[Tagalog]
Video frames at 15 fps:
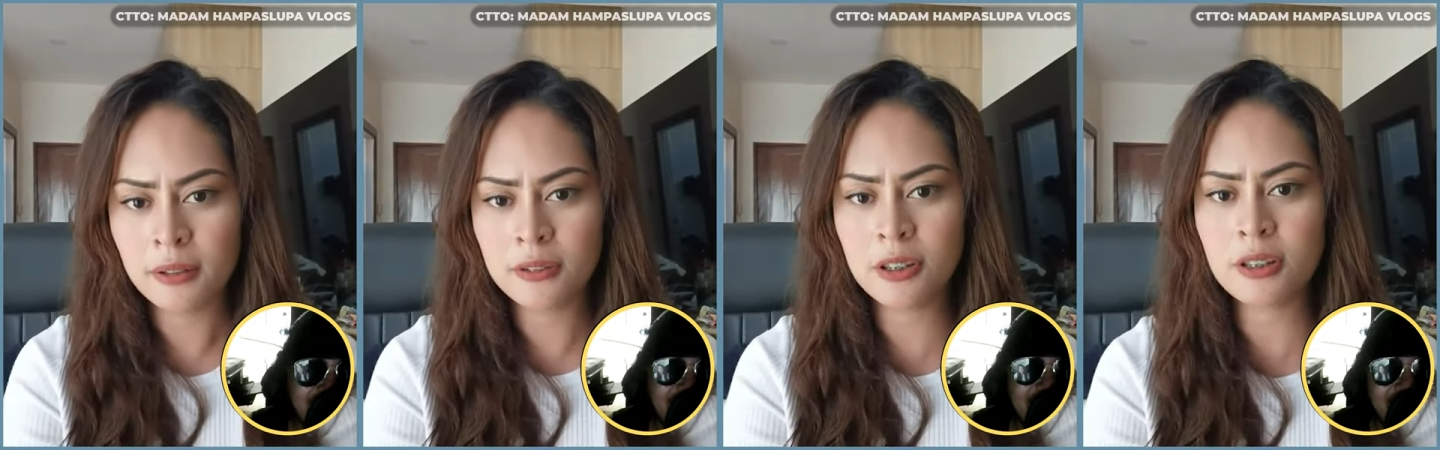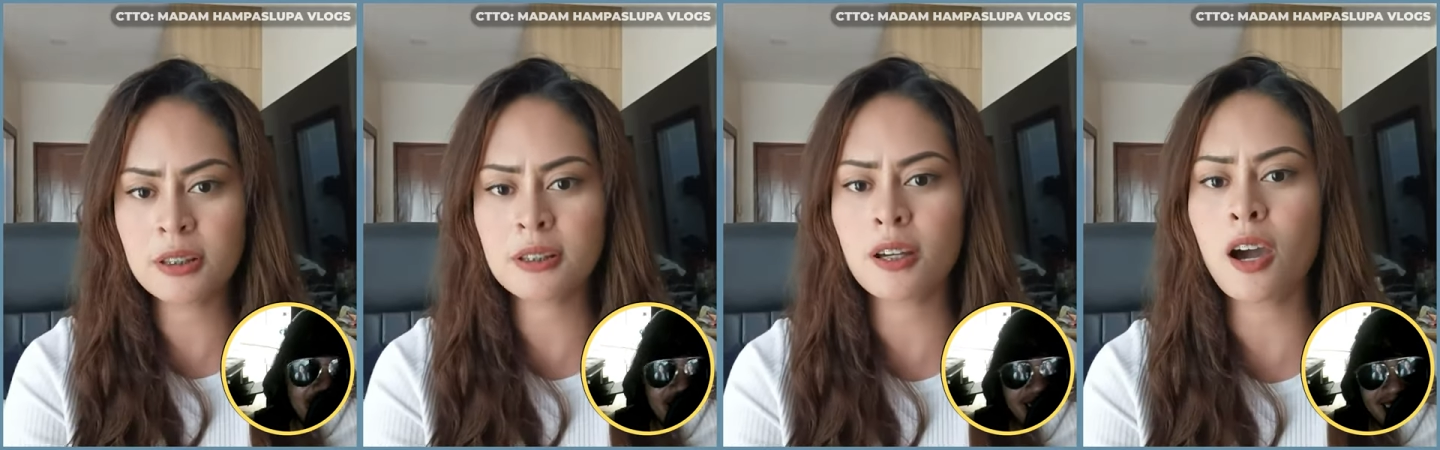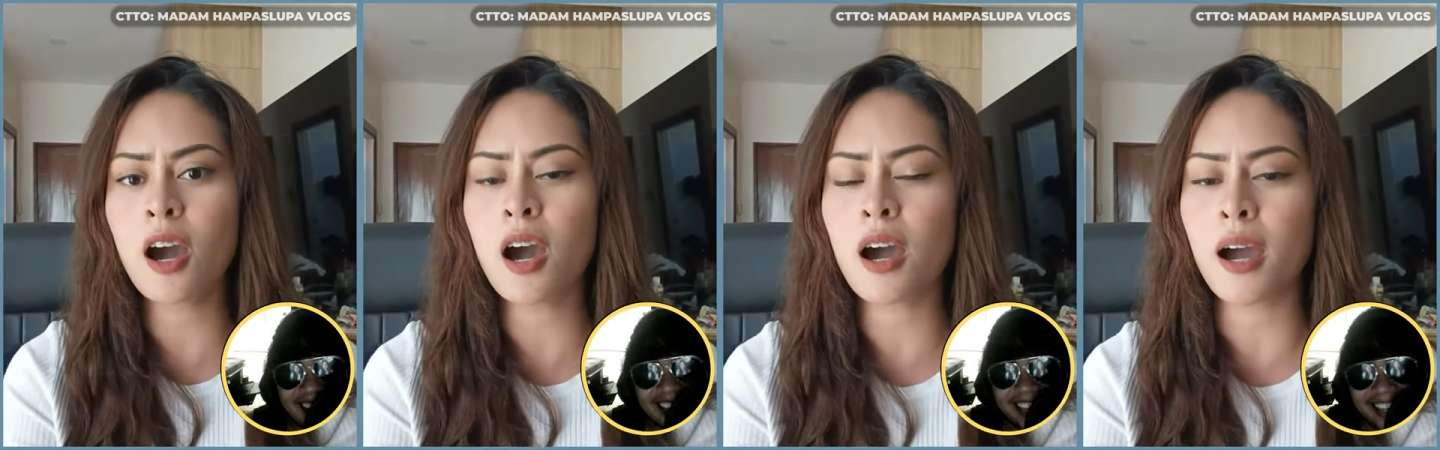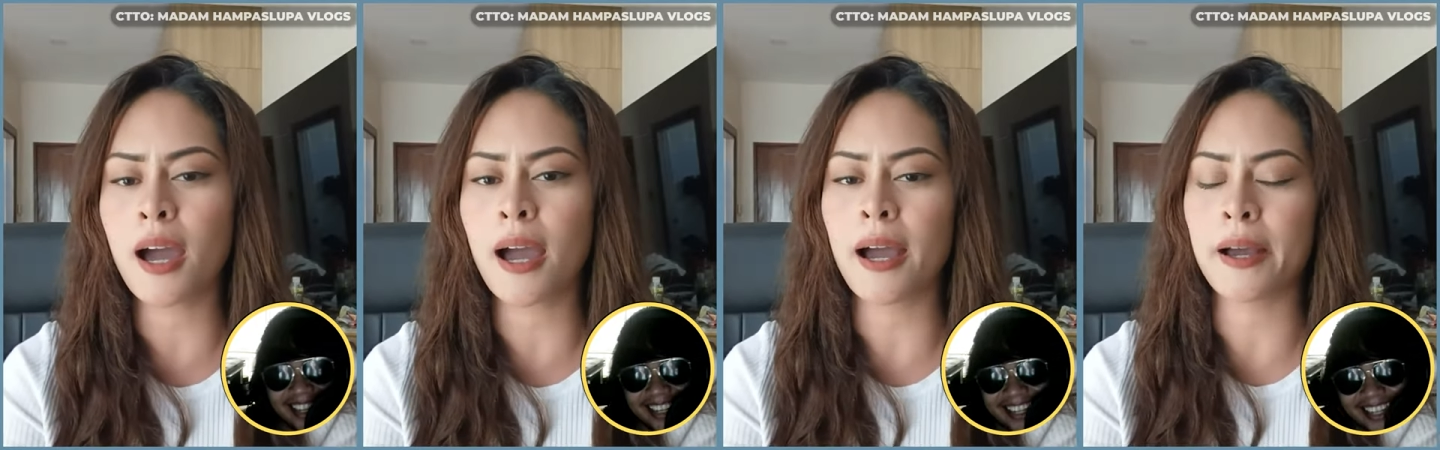Diyos ko,
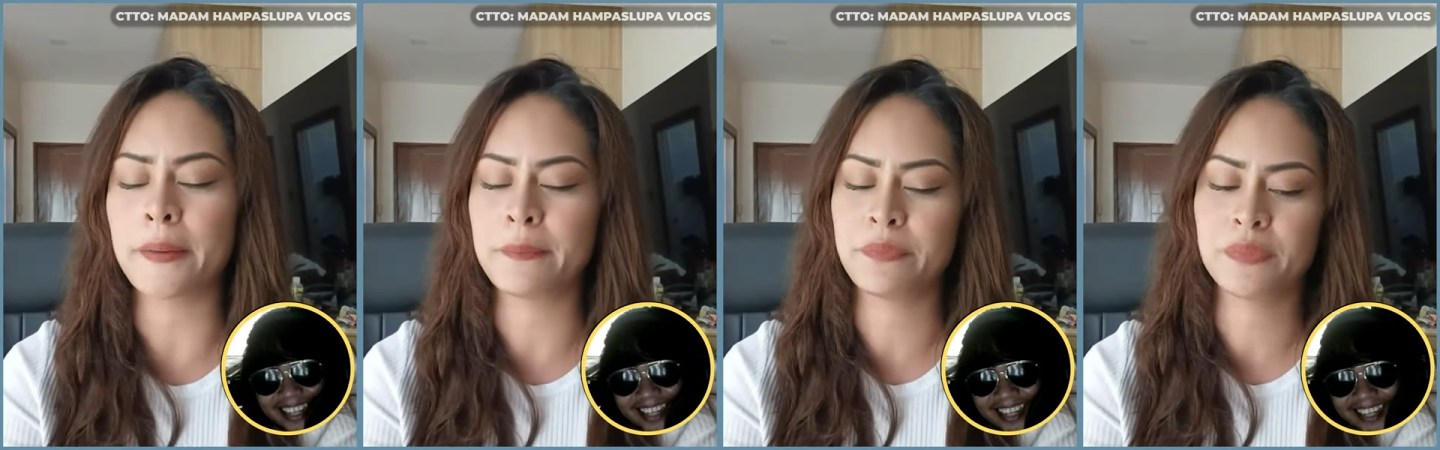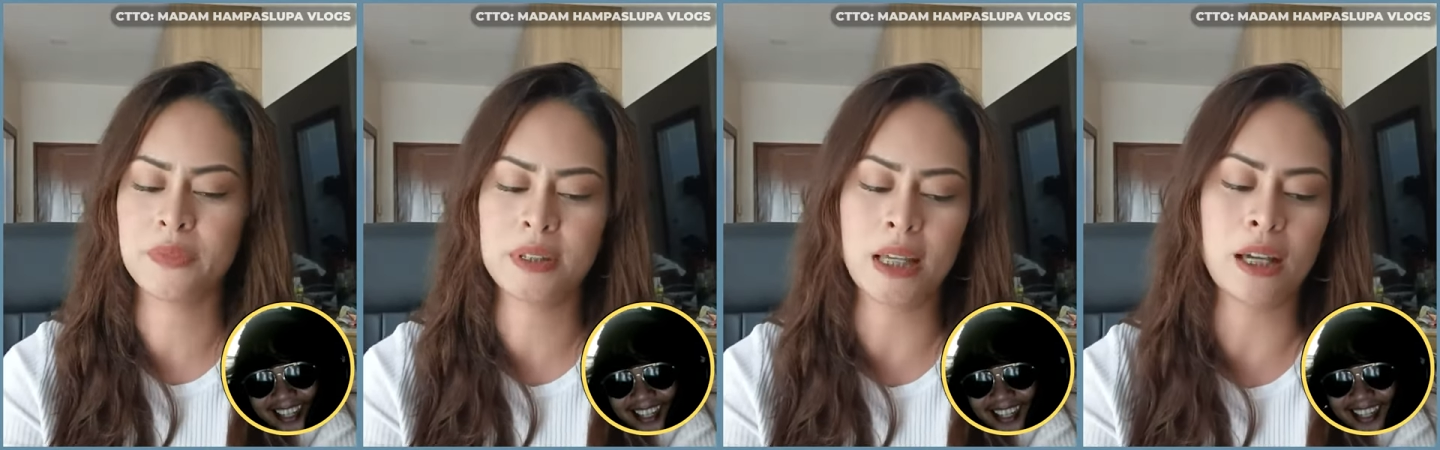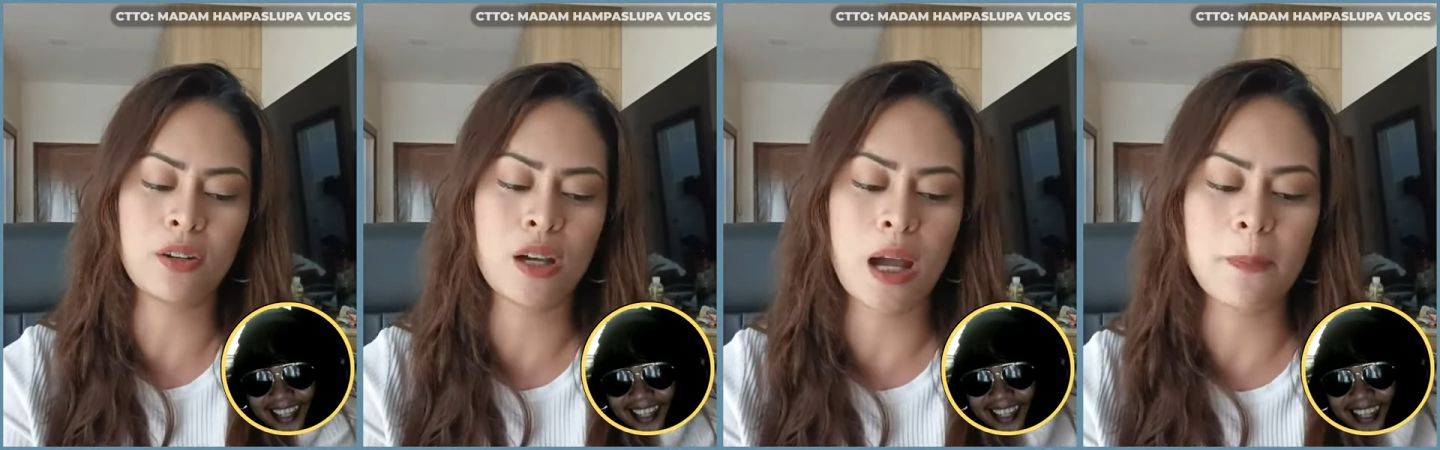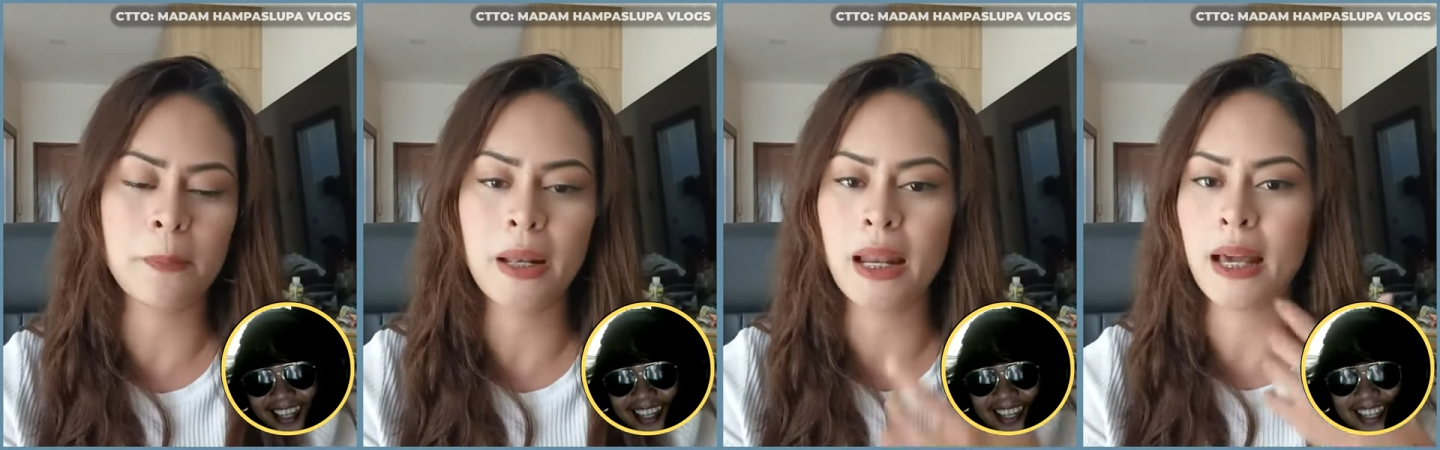ah. Si ano nga
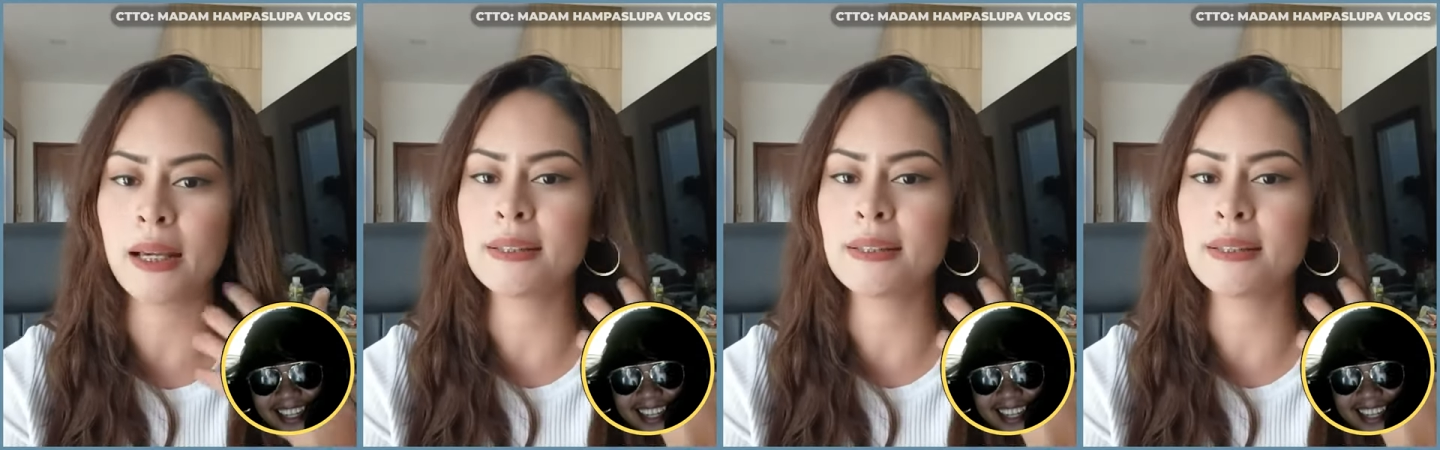pala?